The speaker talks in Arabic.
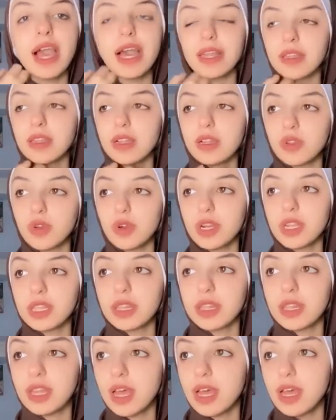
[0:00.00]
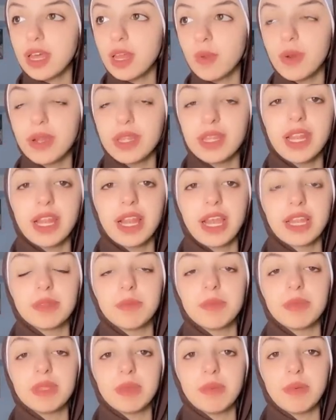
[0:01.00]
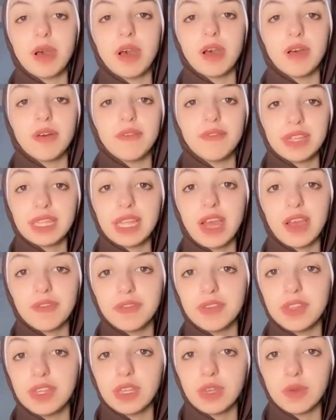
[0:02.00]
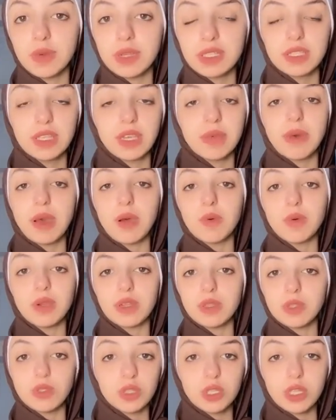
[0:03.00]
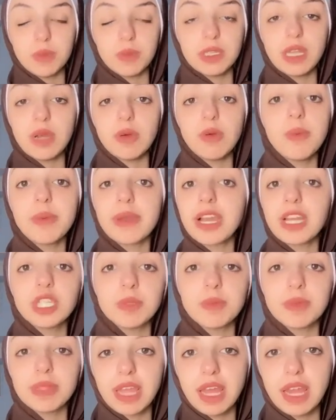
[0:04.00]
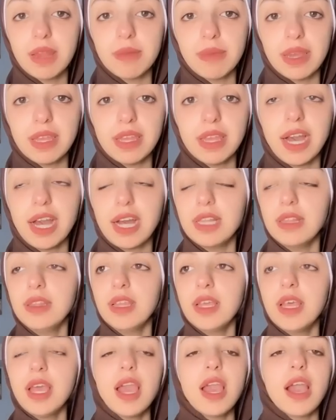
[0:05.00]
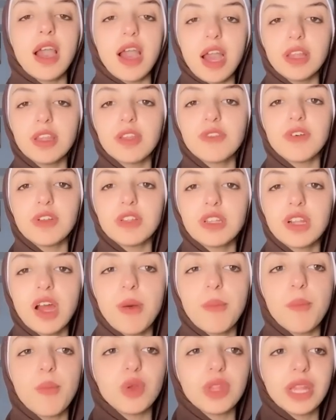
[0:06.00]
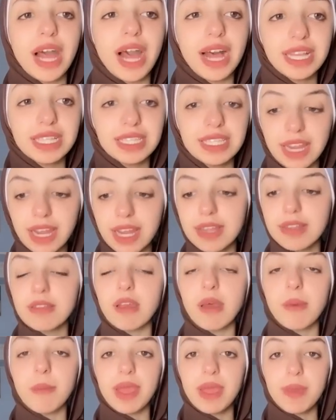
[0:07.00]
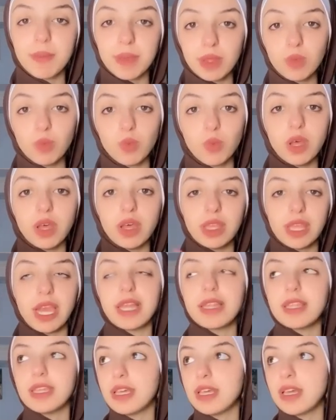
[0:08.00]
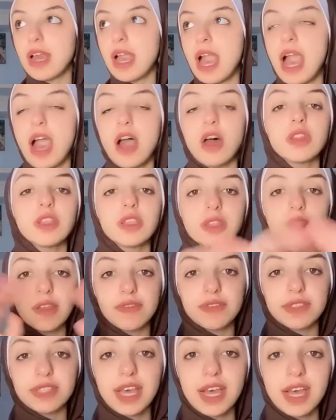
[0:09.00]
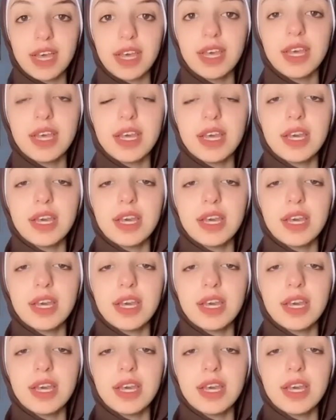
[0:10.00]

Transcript: حتى لدرجه انها الوقت اللي كانت بتبقى فاتحه فيه الواتساب او السوشيال ميديا عموما ما كانتش بتكلم اي حد قعدت فتره منعزله تماما ويعني حاطت نفسها